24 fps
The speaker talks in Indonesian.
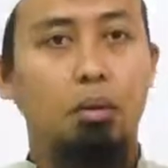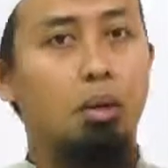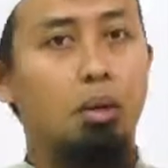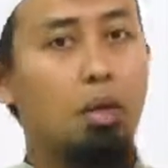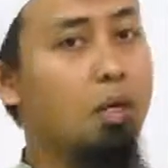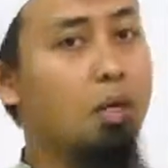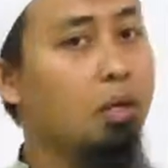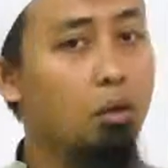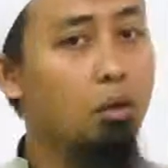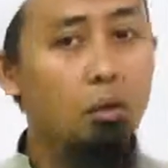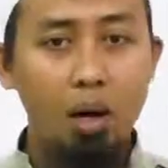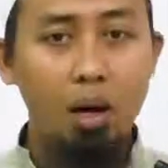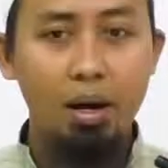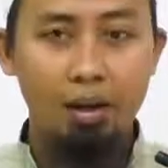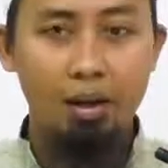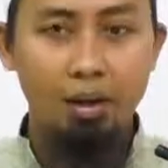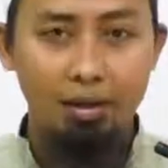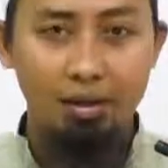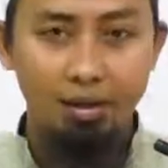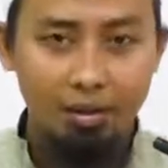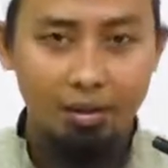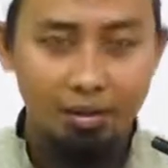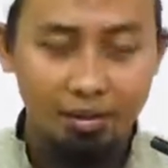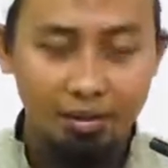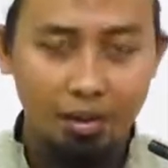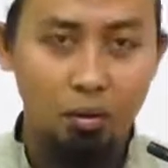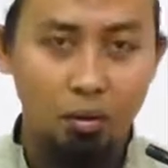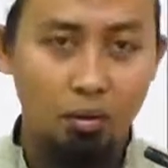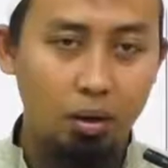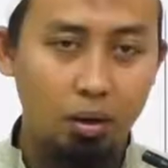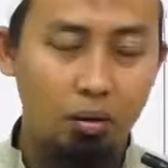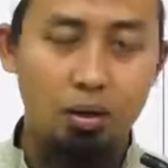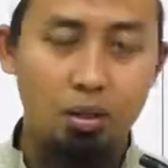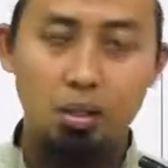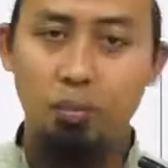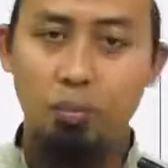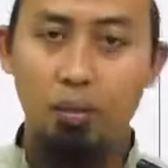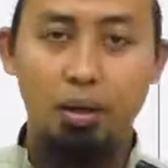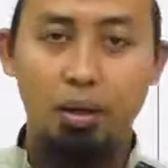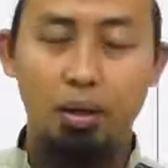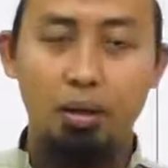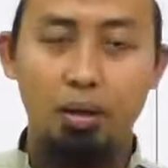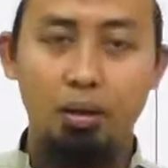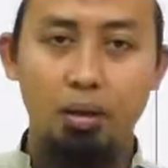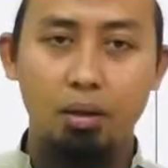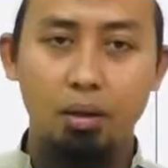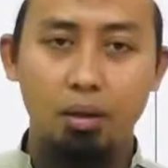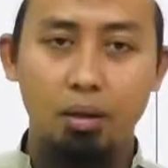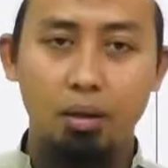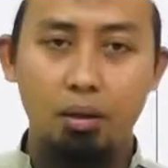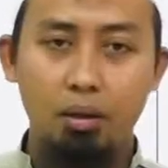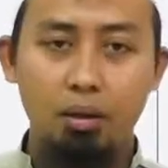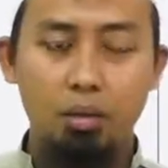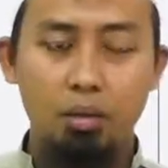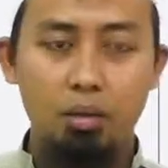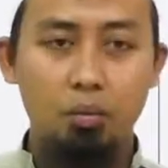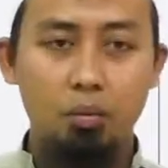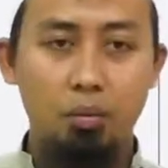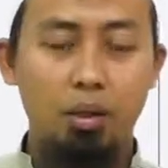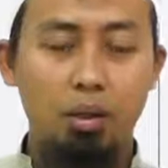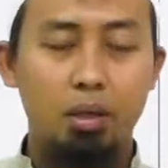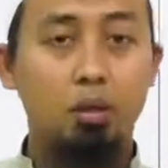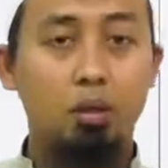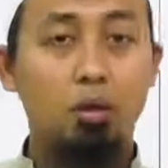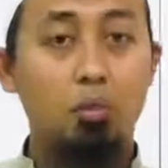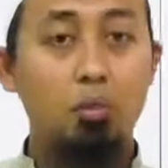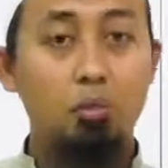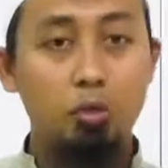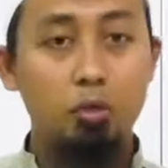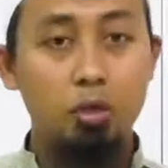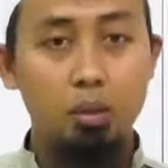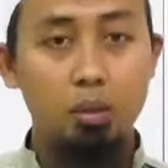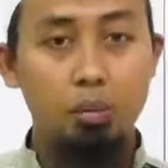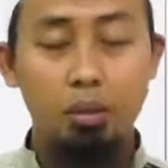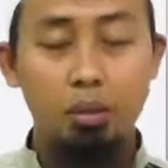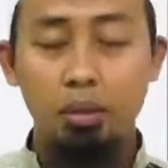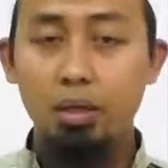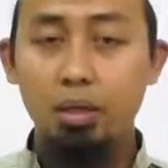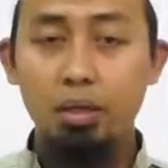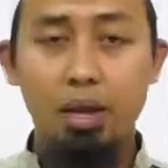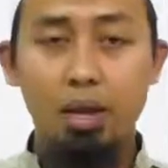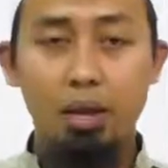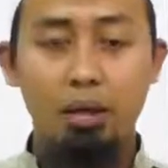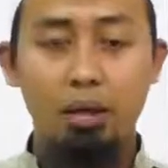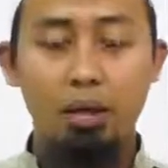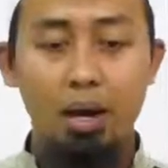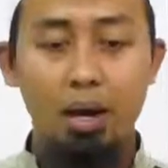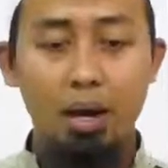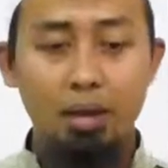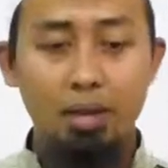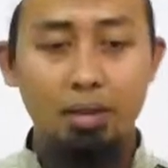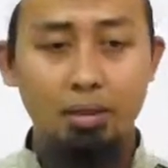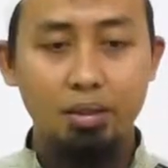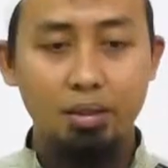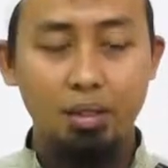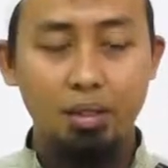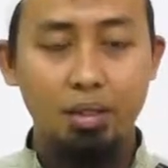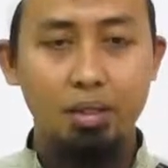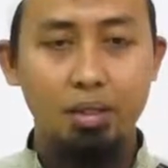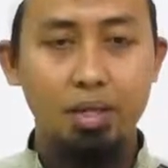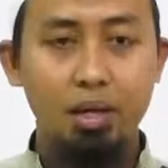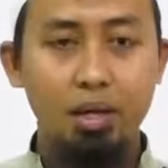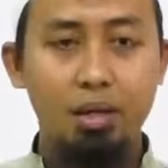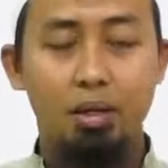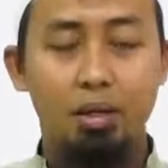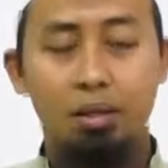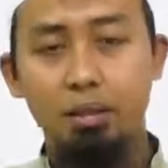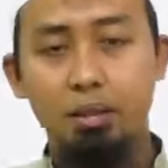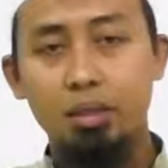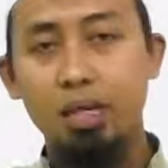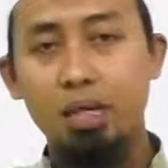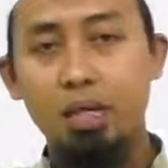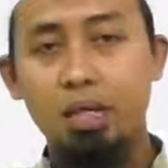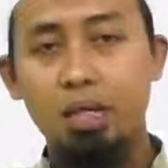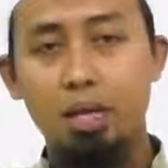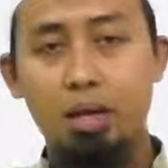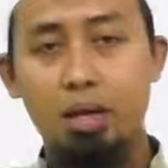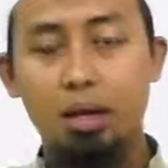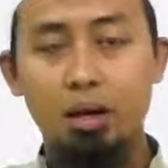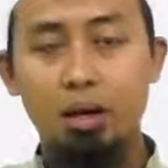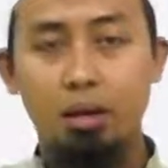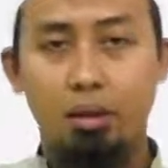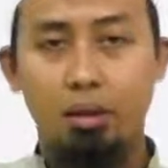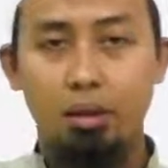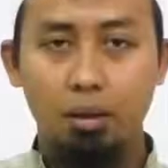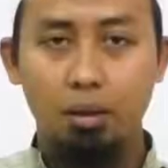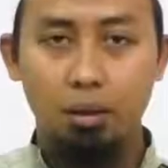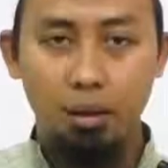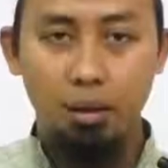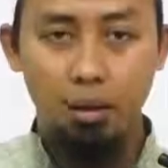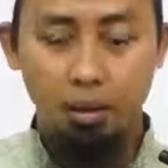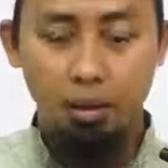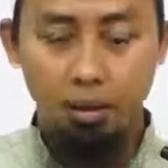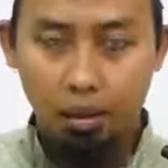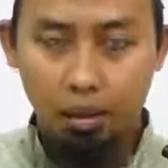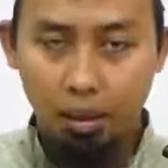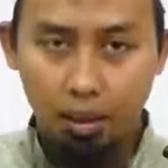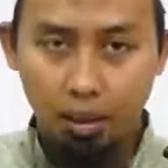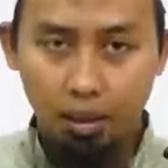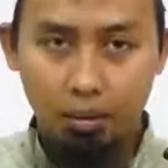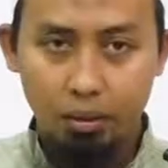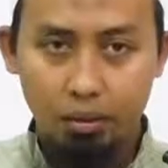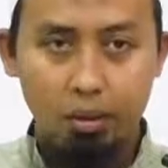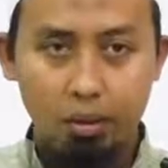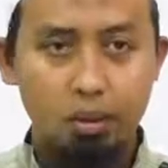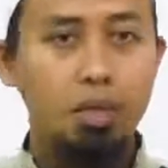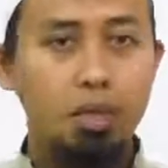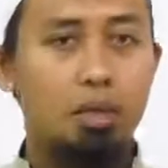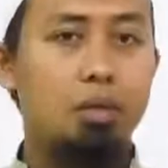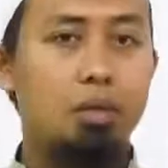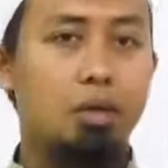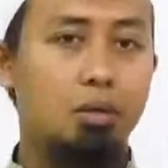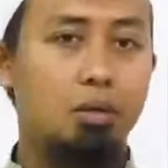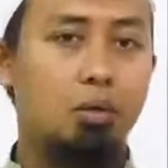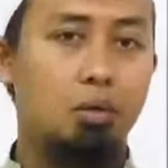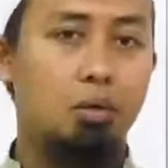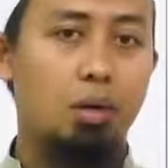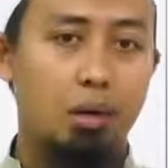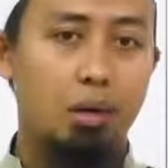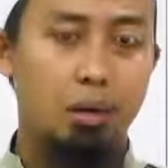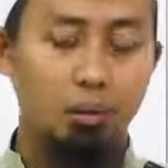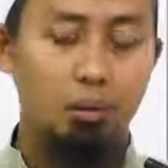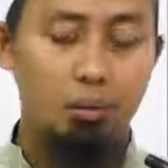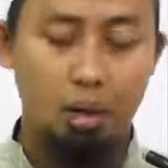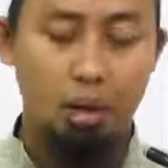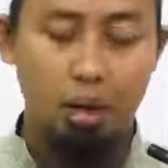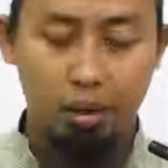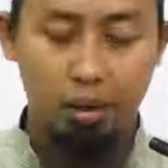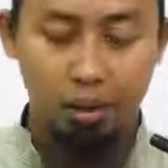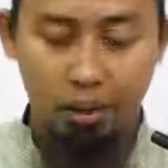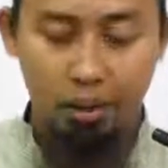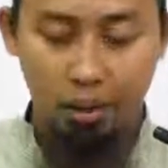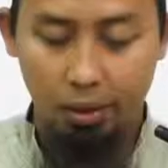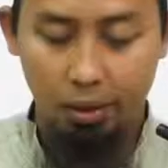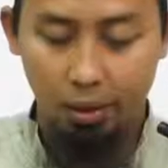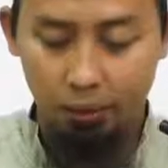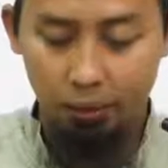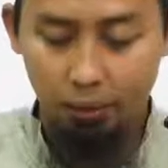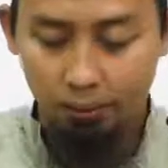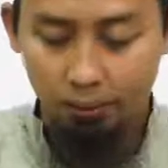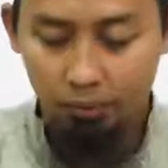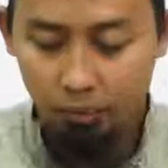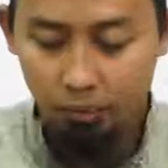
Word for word: Dan itu ada dilakukan oleh sebagian sebagian kaum muslimin. Tidak, hanya sekedar sejajar ya, sejajar juga. Wahakadha.